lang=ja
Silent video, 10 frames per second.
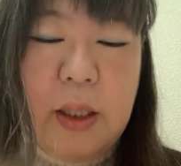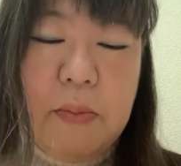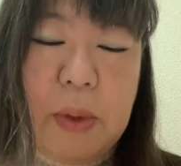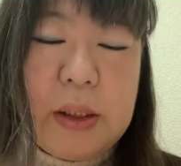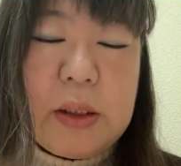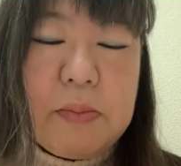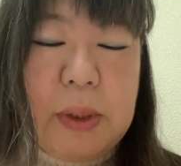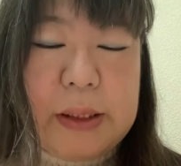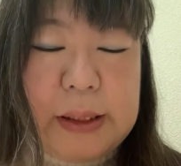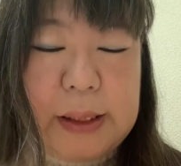まず
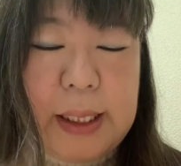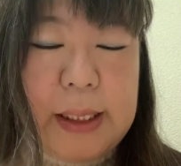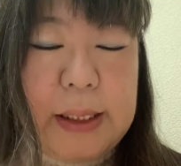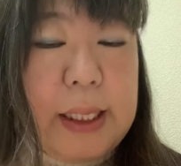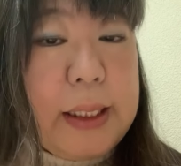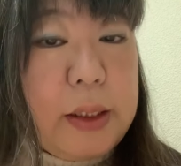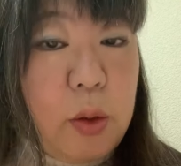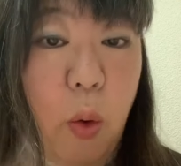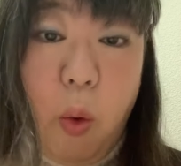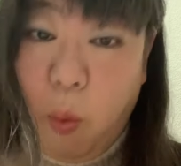間違いないと